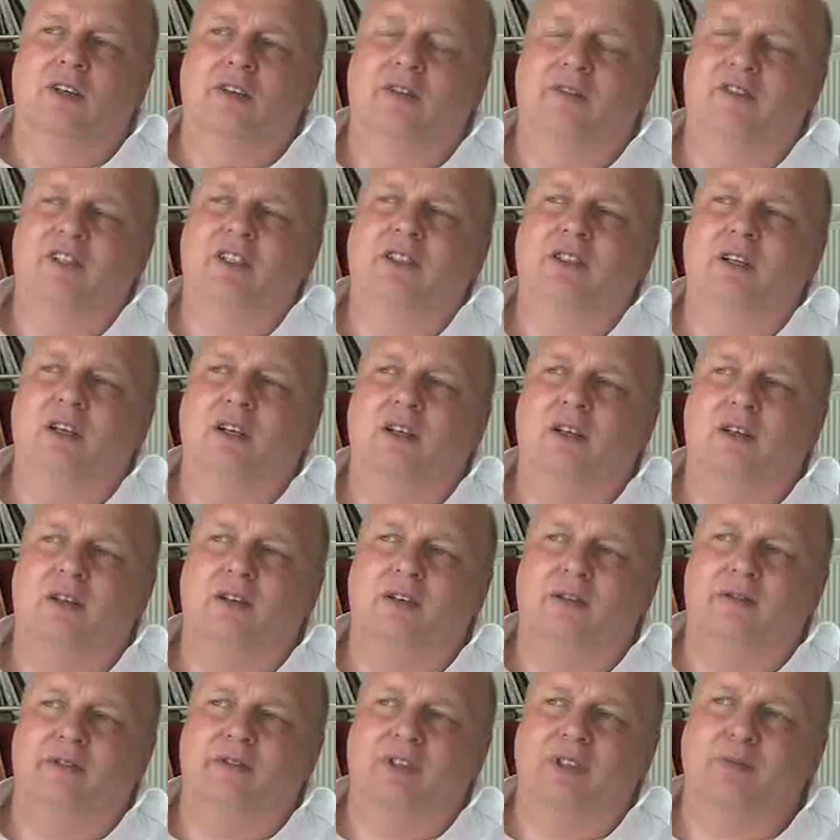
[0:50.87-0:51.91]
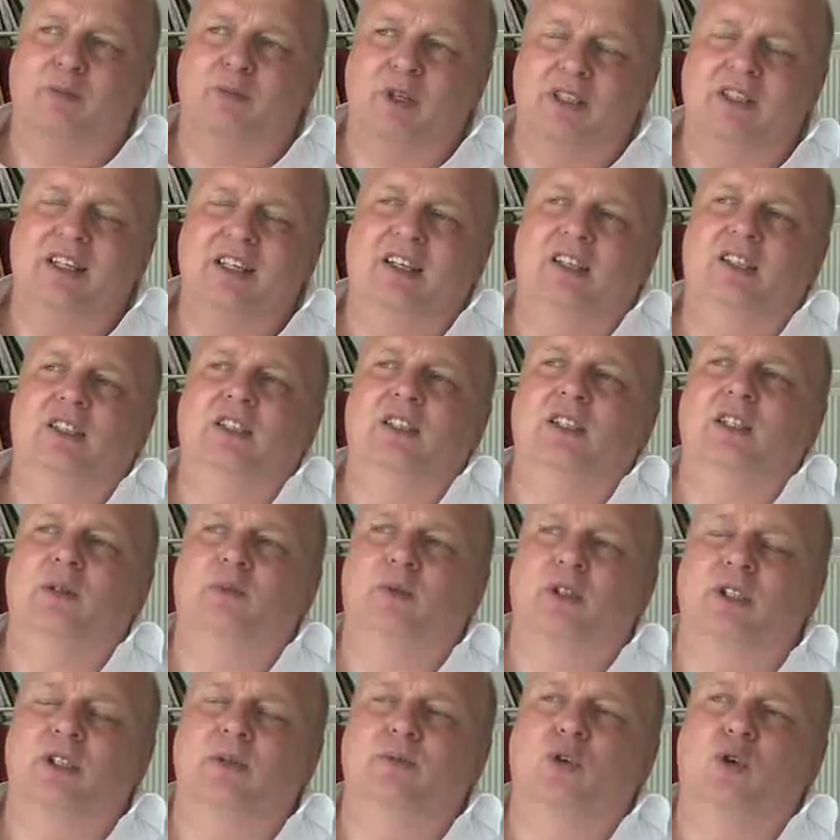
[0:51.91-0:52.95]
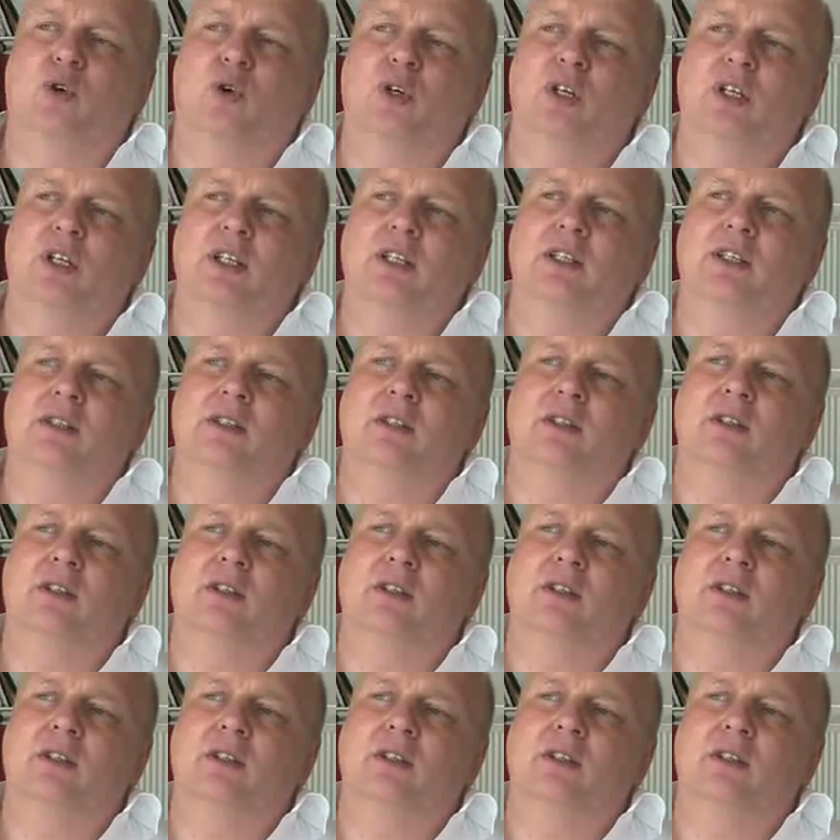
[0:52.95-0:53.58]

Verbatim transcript: Was da, was bei der Idee bei ihm neu ist,